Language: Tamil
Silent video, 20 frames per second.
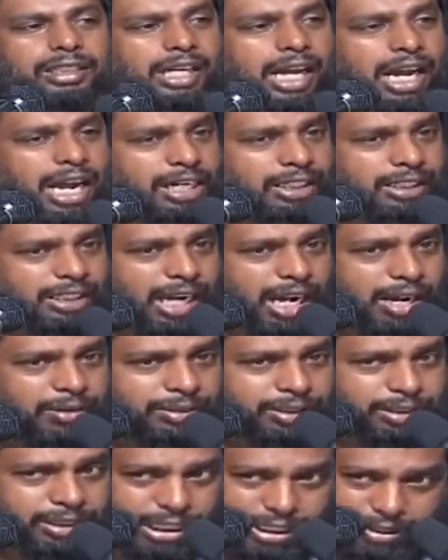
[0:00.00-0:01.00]

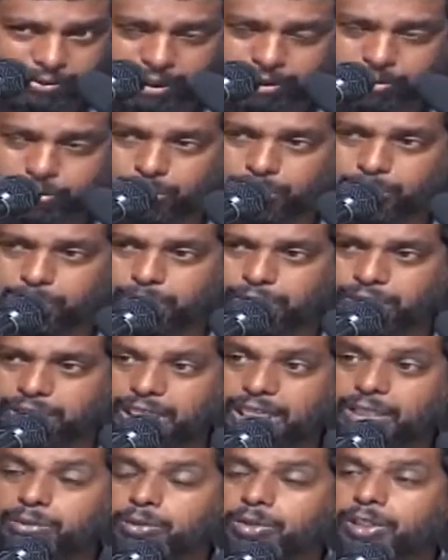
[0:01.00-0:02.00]
நான்காவது தடவை சொல்லும்
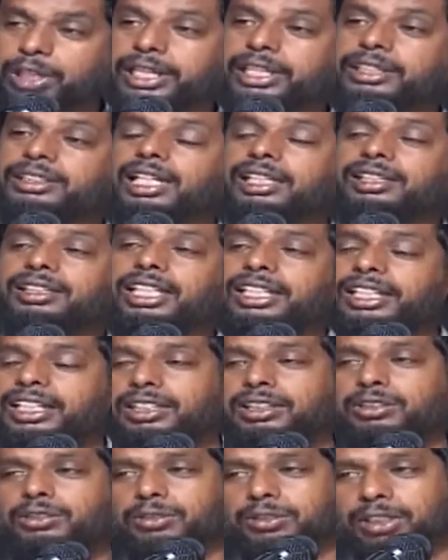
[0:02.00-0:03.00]
பொழுதுதான் உன்னுடைய தந்தை
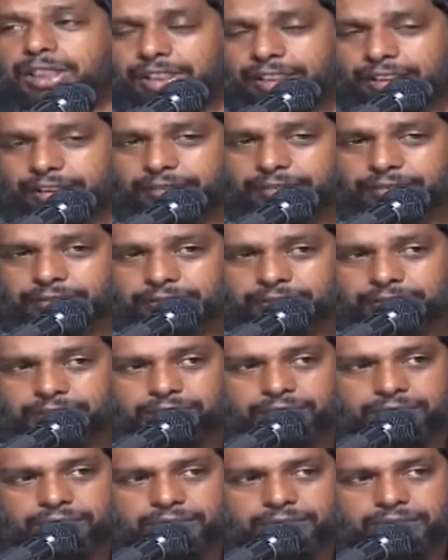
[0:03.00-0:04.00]
என்று சொன்னார்கள்
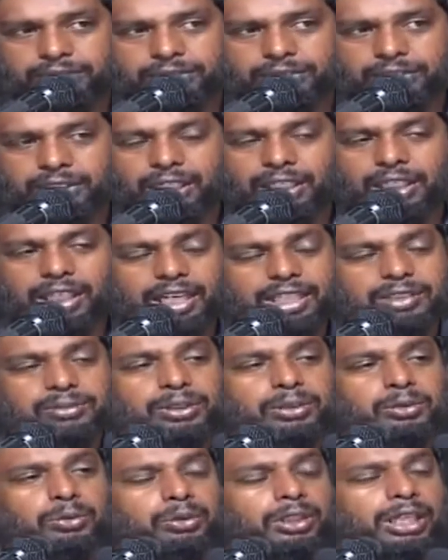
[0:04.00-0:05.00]

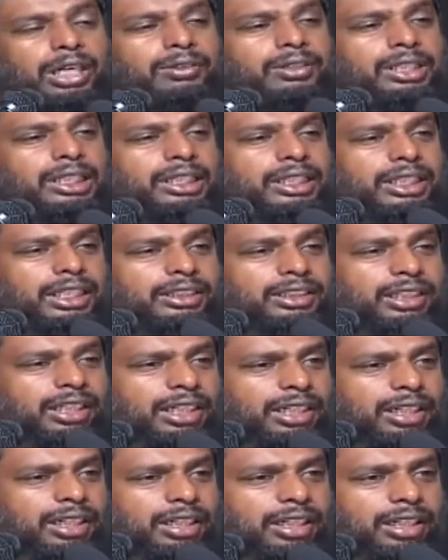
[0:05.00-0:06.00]
அல்லாஹுவின் தூதர்
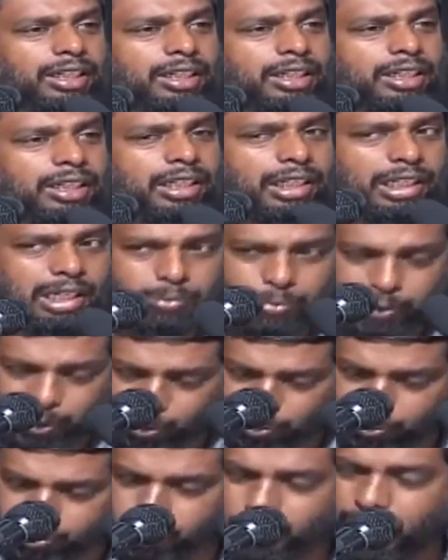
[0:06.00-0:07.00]
அவர்களிடத்தில் நம்ம
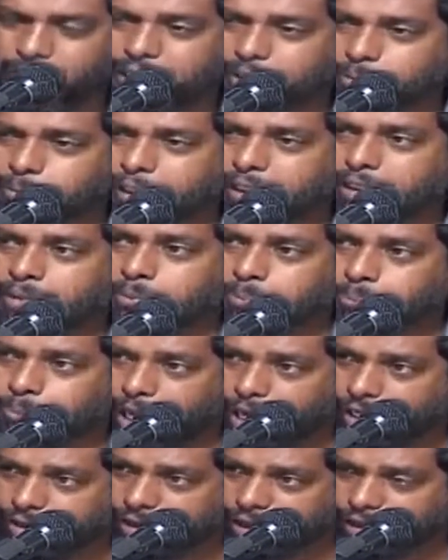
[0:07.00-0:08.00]
ரொம்ப அன்பையும்
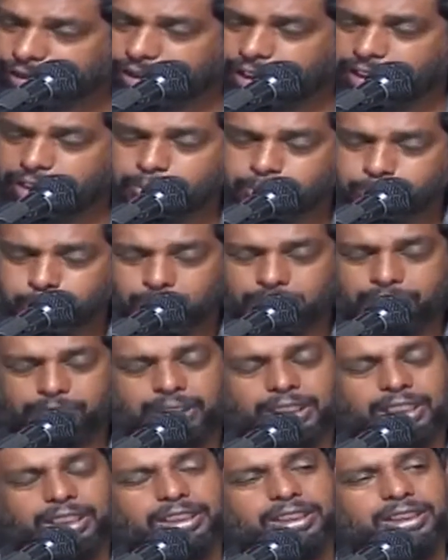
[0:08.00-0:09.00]
பாசத்தையும்
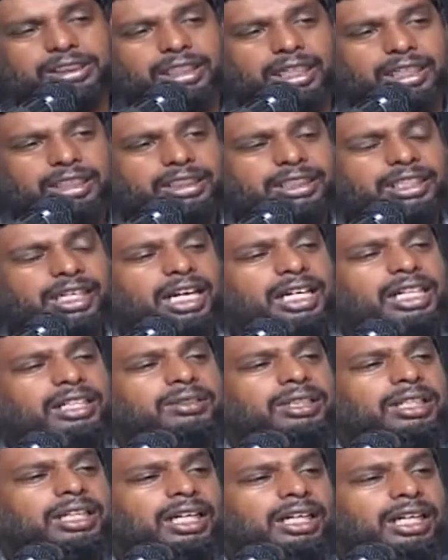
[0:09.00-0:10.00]
பொழிவதற்கு
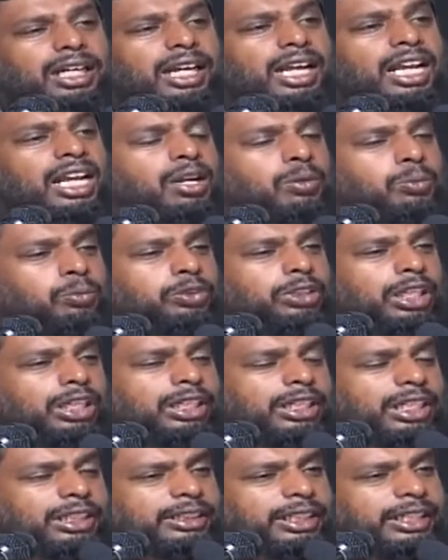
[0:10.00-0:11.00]
தகுதியானவர்களில்
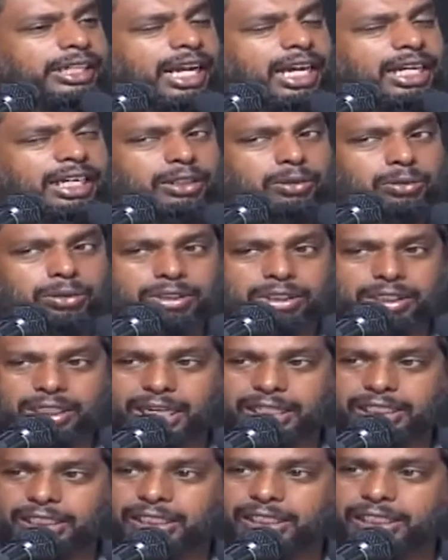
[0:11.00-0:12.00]
முதலிடத்தை யாரை
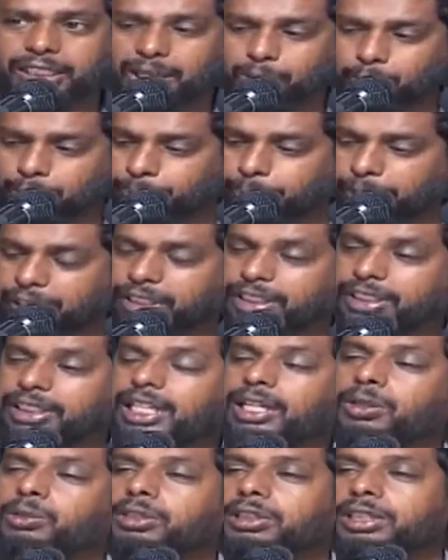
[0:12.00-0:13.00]
என்றால் ஒரு பெண்ணுக்கு
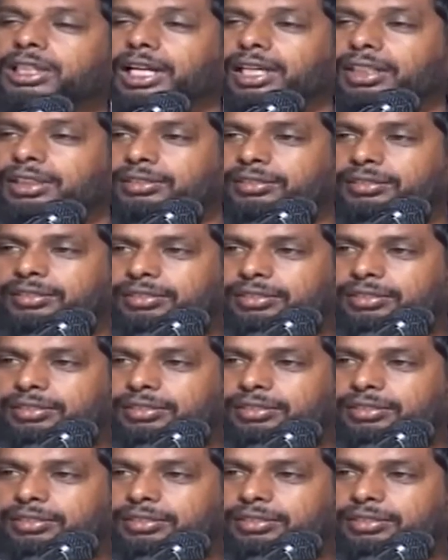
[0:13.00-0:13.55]
தான் கொடுக்குறாங்க